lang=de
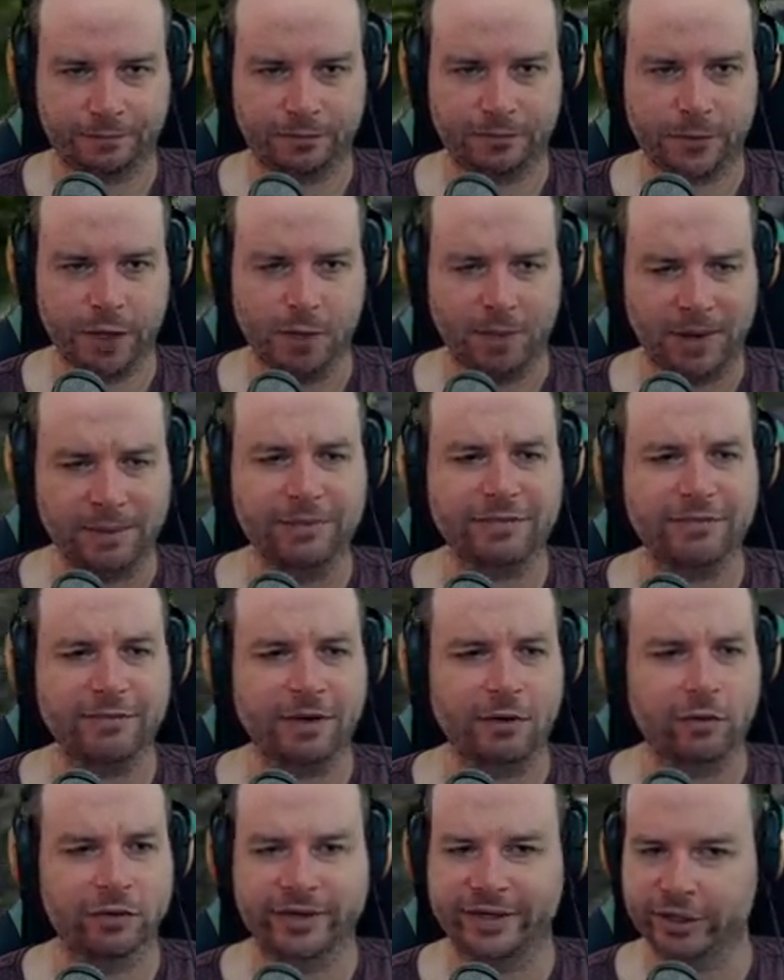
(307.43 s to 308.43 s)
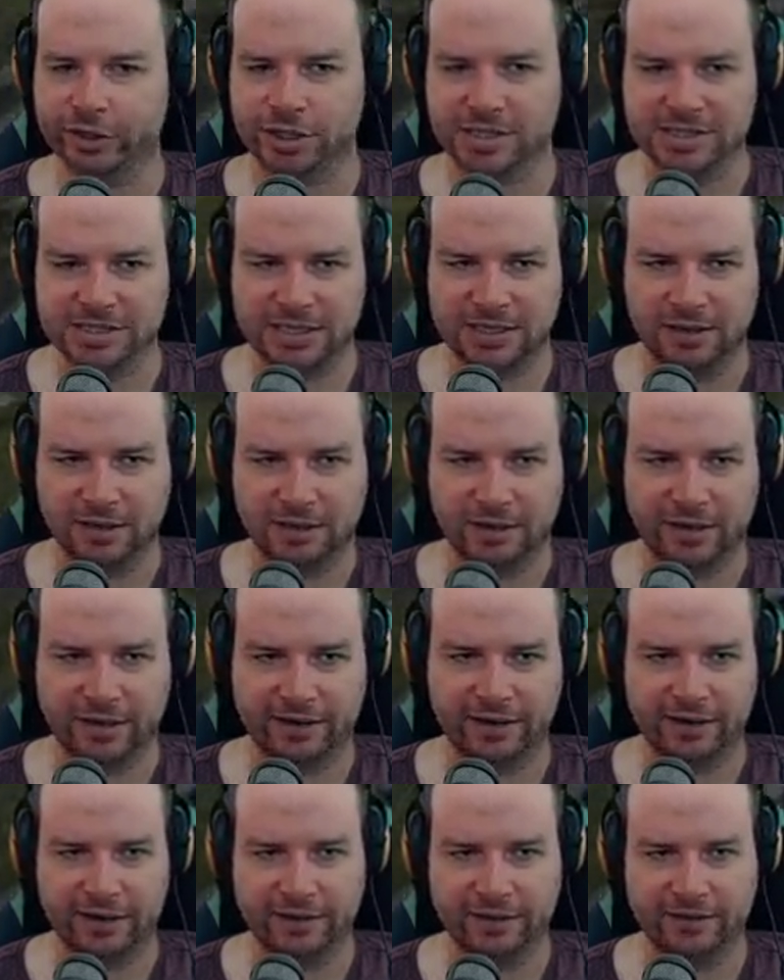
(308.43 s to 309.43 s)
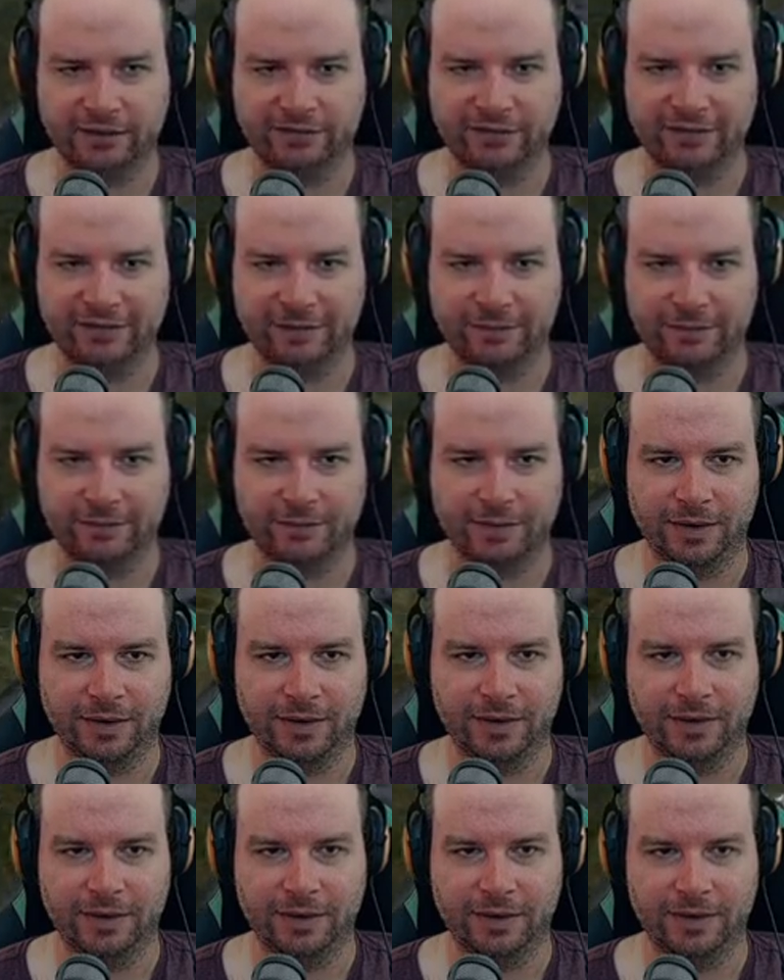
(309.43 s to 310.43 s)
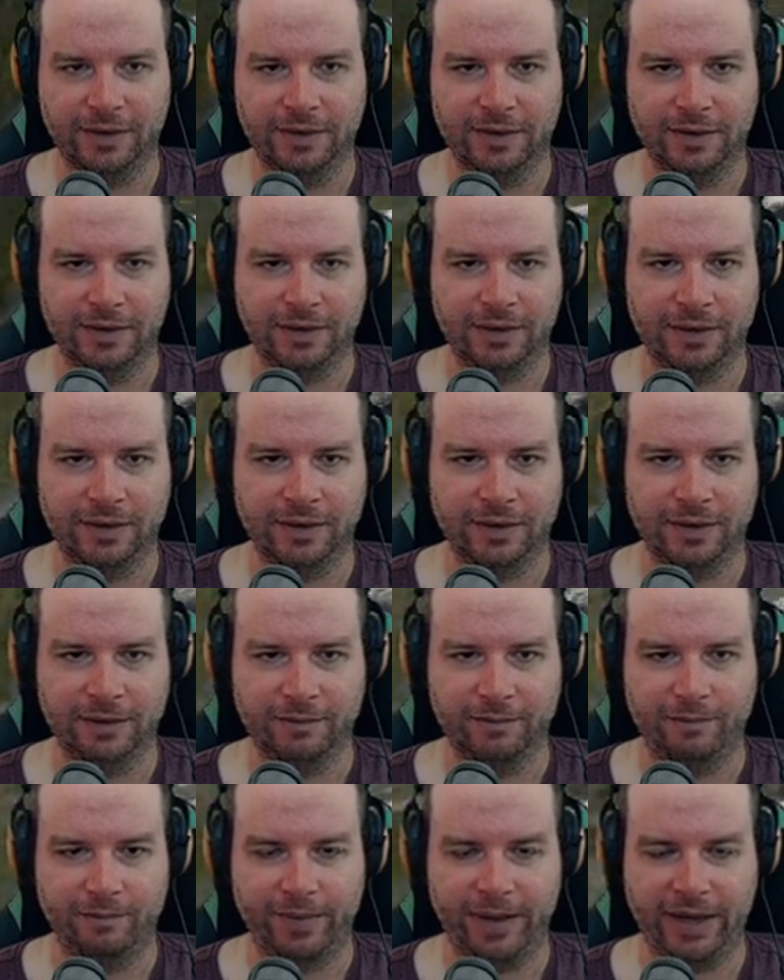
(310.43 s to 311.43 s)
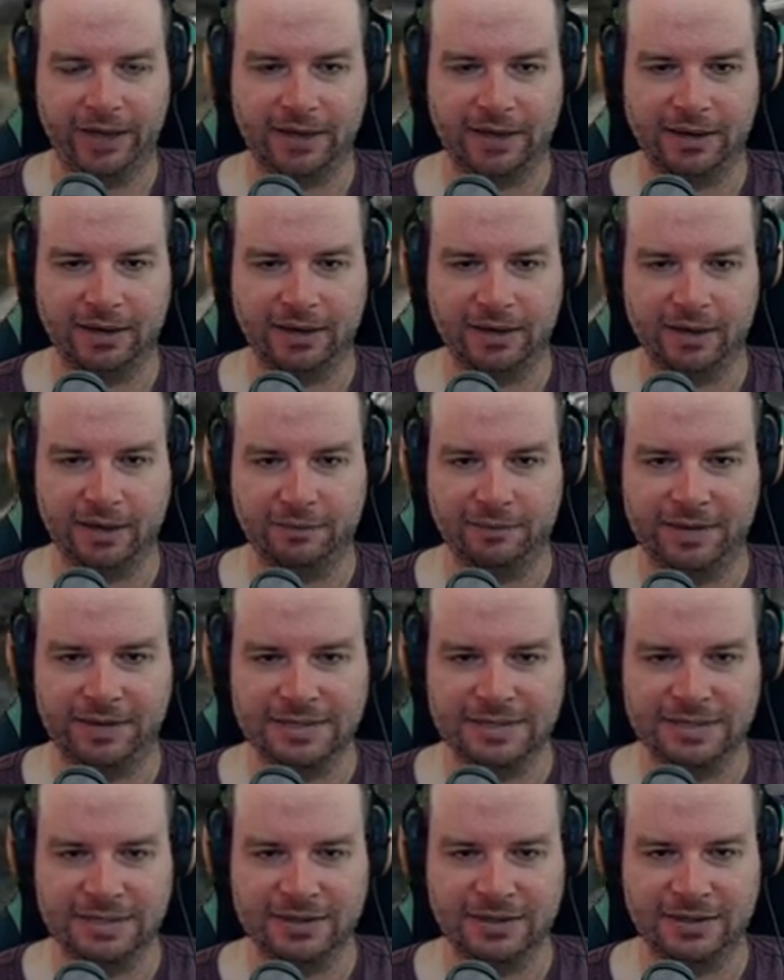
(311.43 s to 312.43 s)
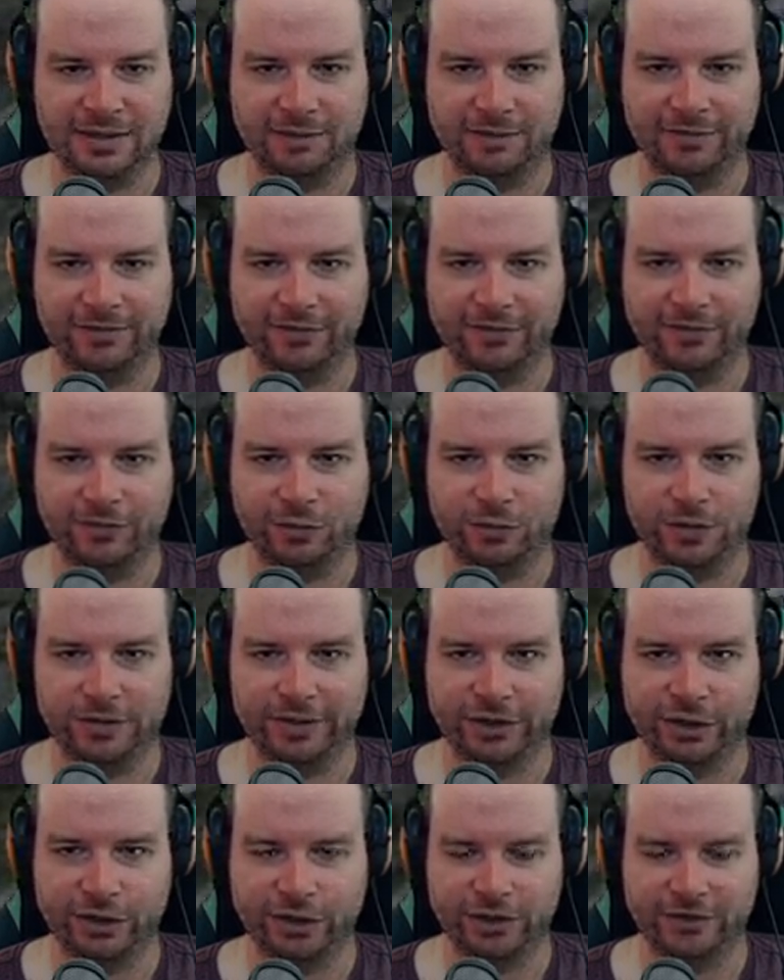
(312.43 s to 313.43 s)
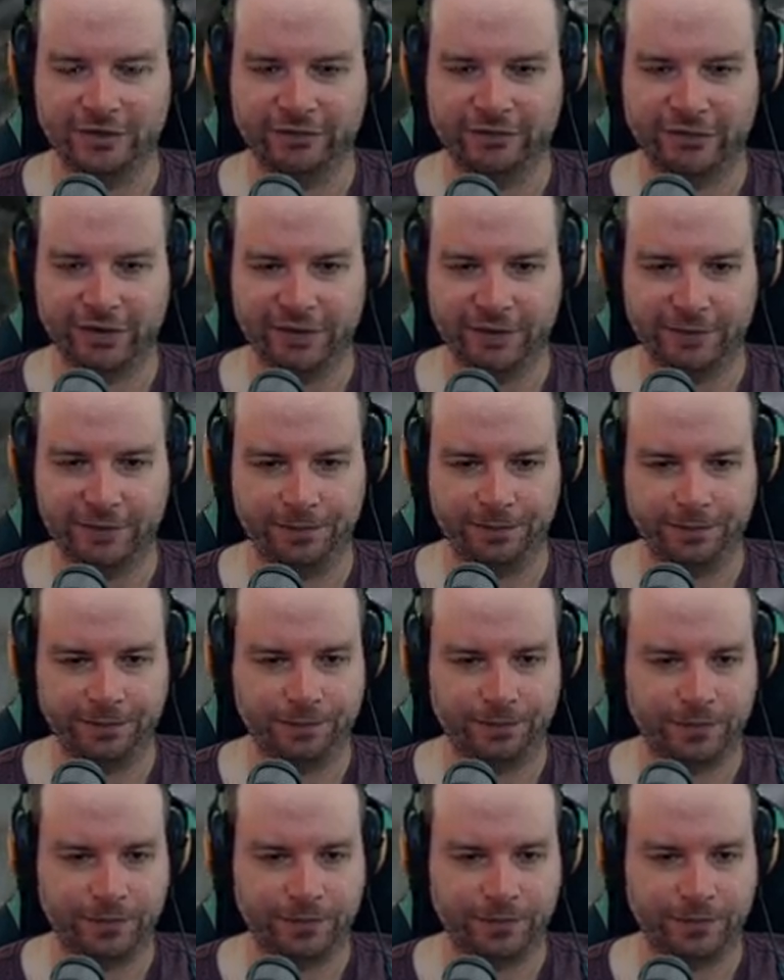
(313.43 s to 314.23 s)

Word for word: Weil ab und zu mal Rothirsche sind in der Ecke hier, ne? Auf diesem bergigen Gebiet hier ab und zu Rothirsche zu finden.